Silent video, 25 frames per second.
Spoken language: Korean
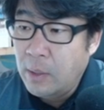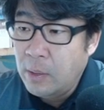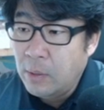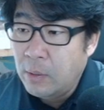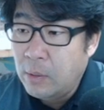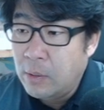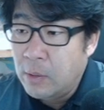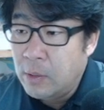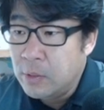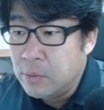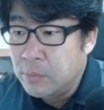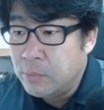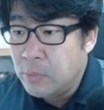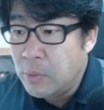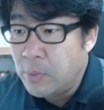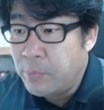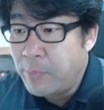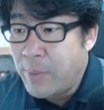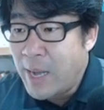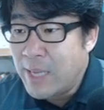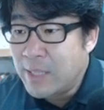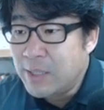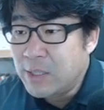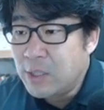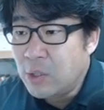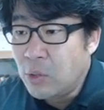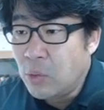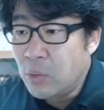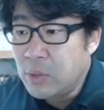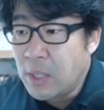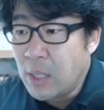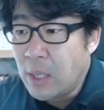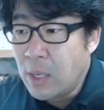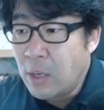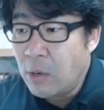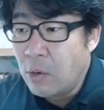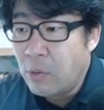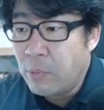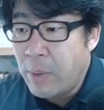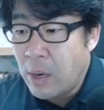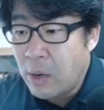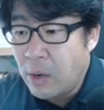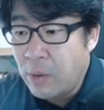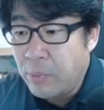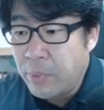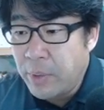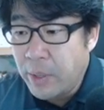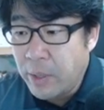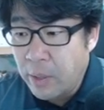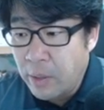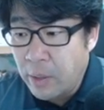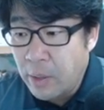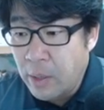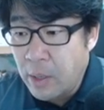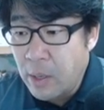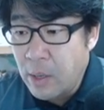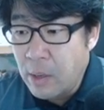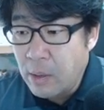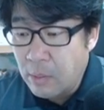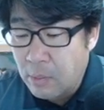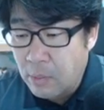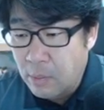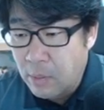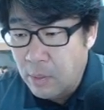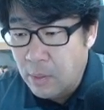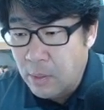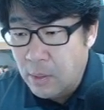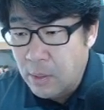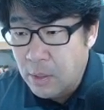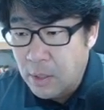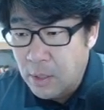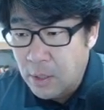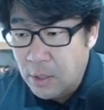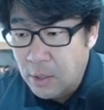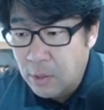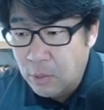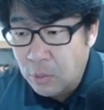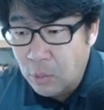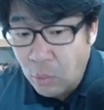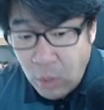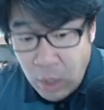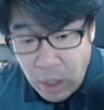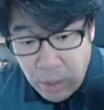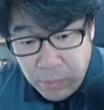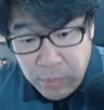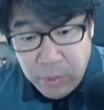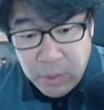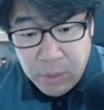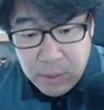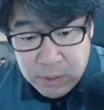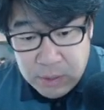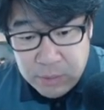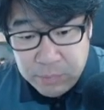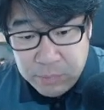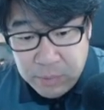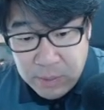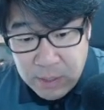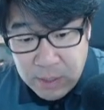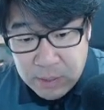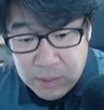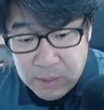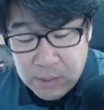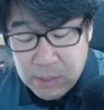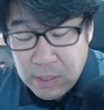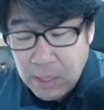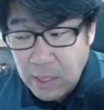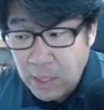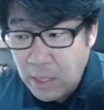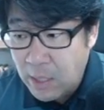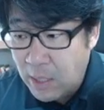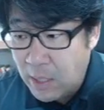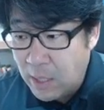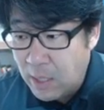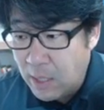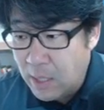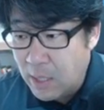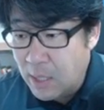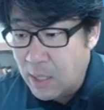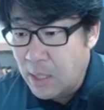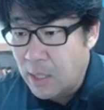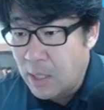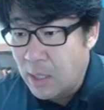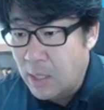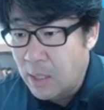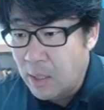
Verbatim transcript: 그래서 뭐 파스톤 색깔로 바꿔버려요. 돌아버리겠습니다. 진짜